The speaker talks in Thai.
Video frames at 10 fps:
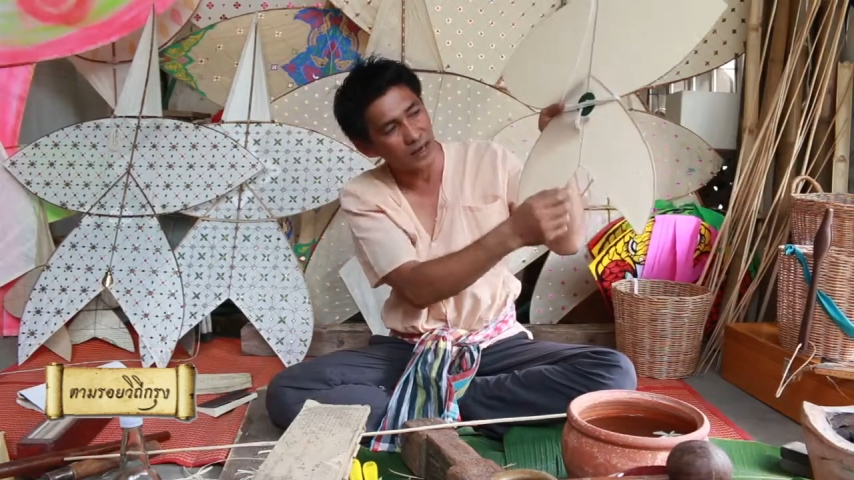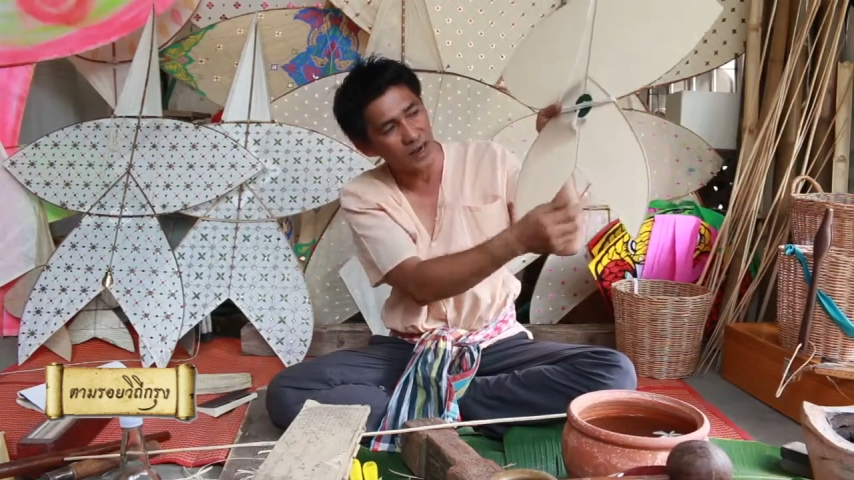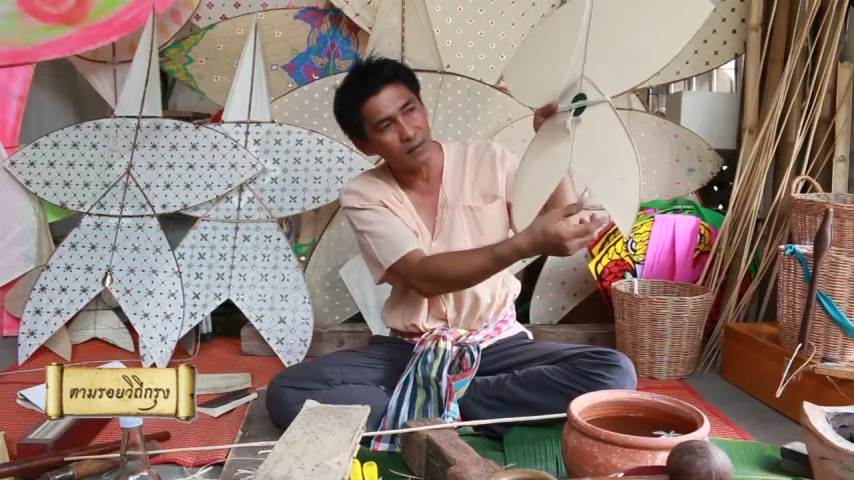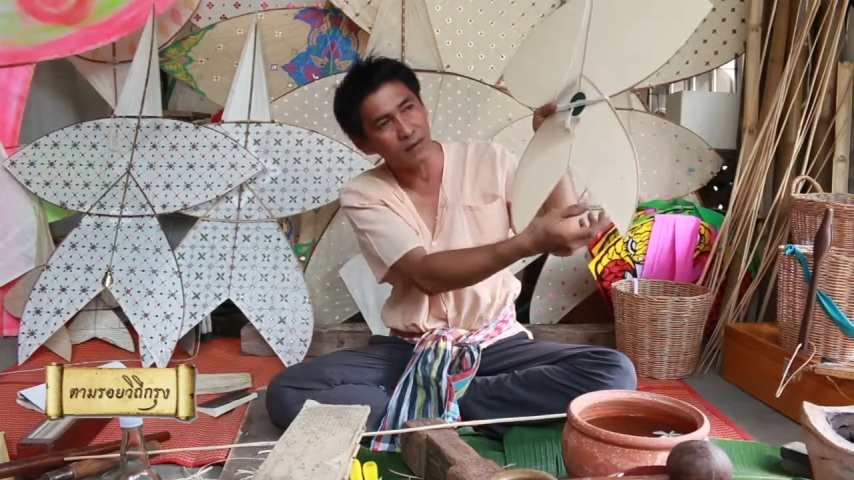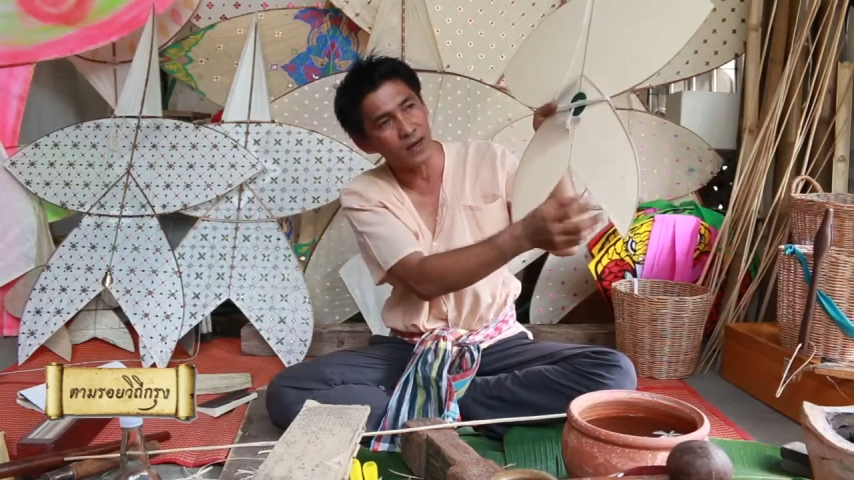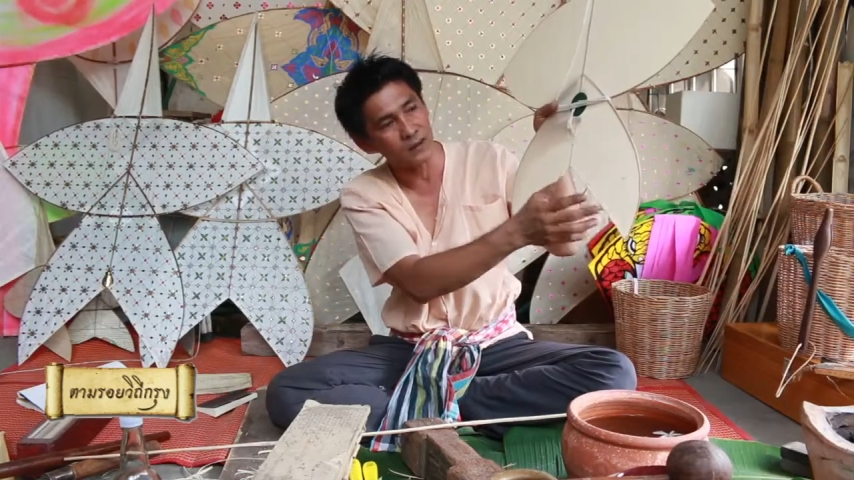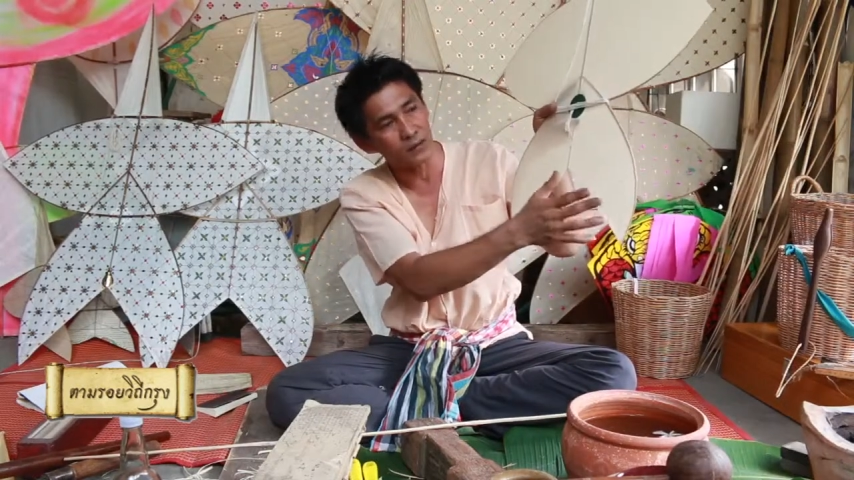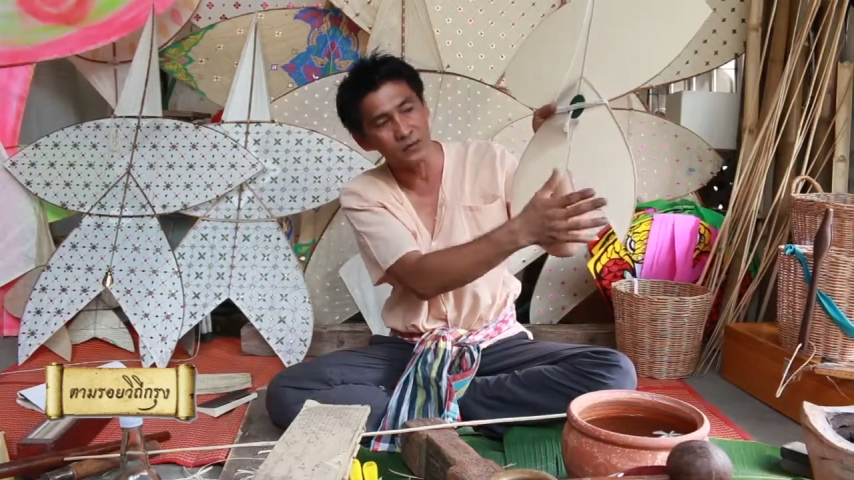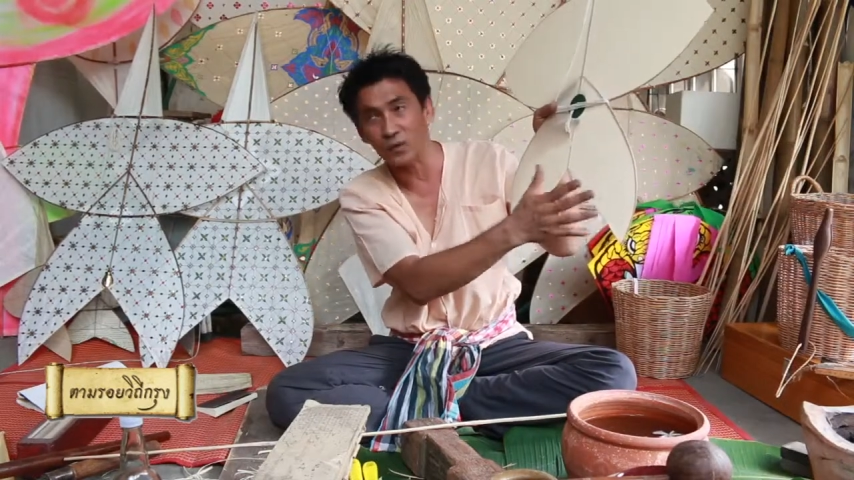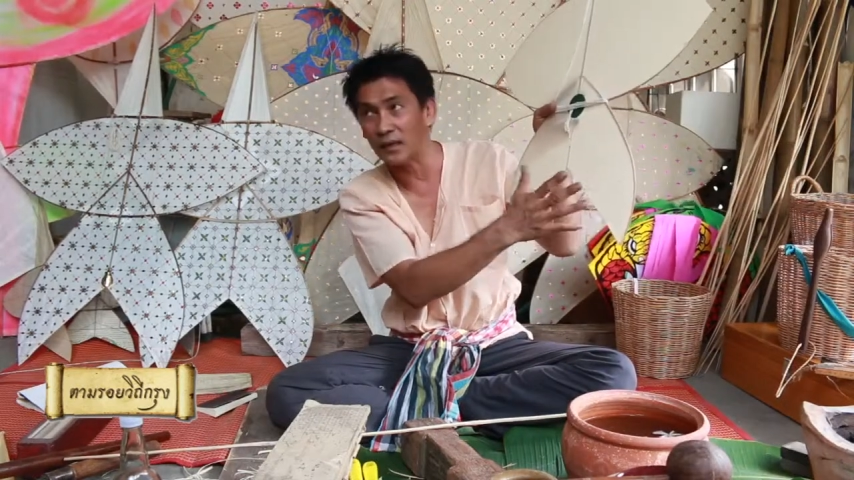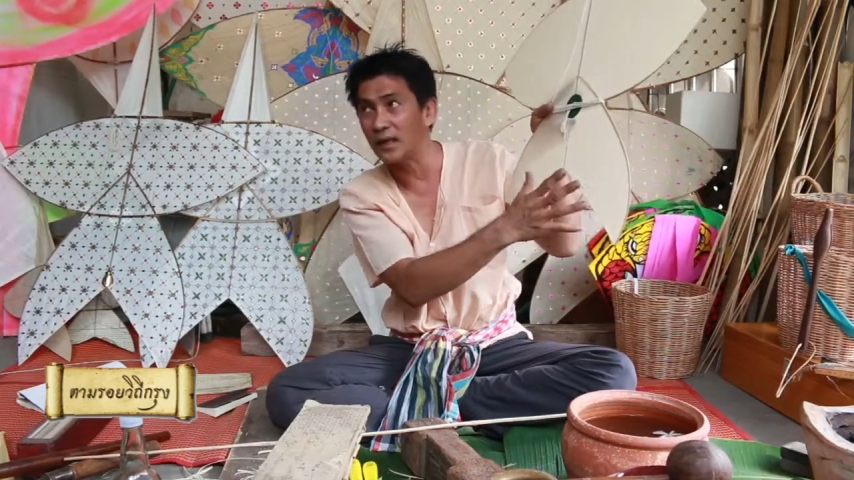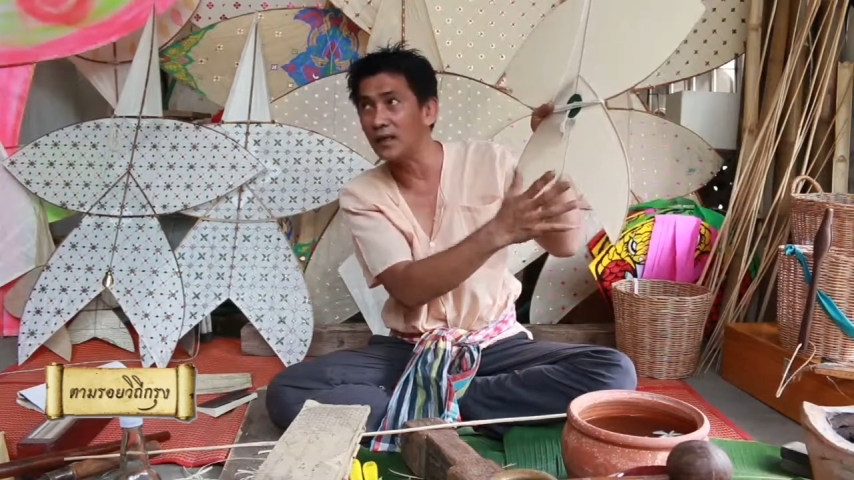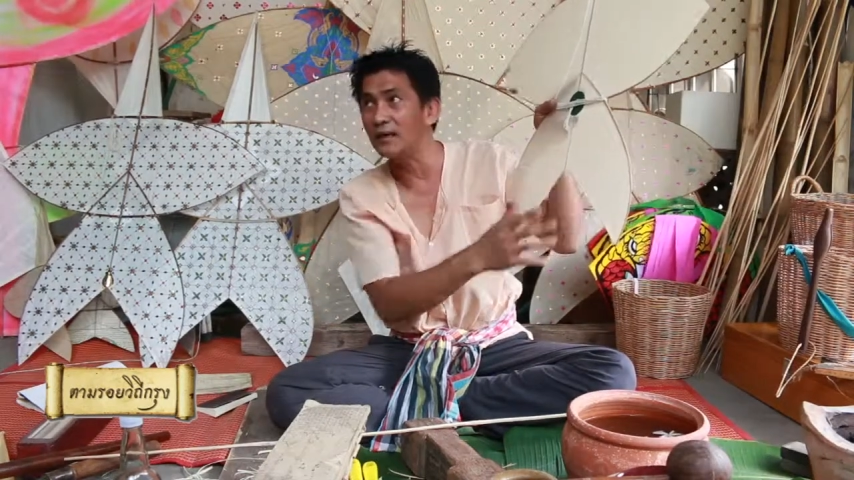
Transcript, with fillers: หา เพราะว่าตรงส่วนนี้